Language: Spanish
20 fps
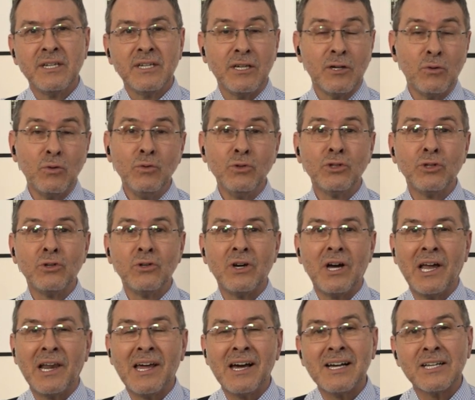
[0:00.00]
y
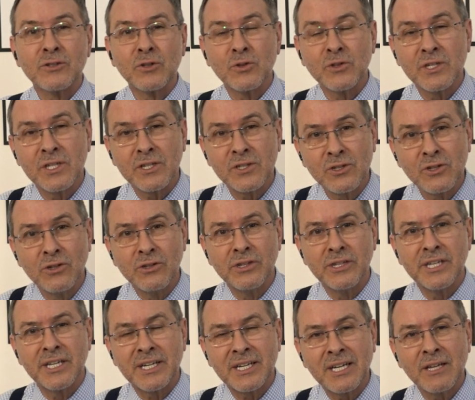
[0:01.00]
junto a la
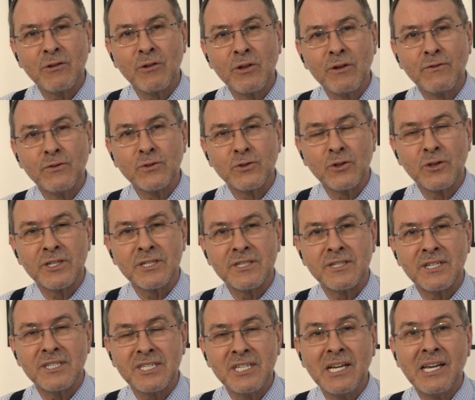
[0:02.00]
Asociación de Radiodifusores
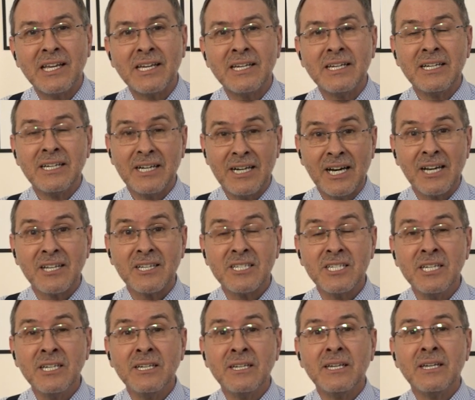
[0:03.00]
de Chile,
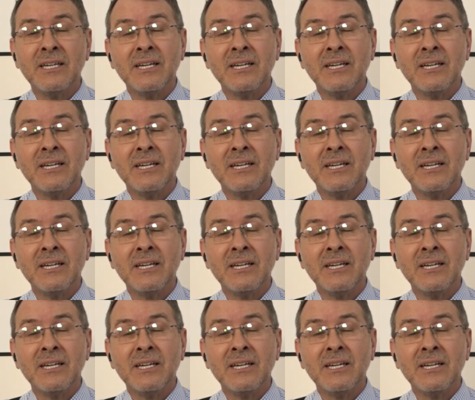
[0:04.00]
Archi,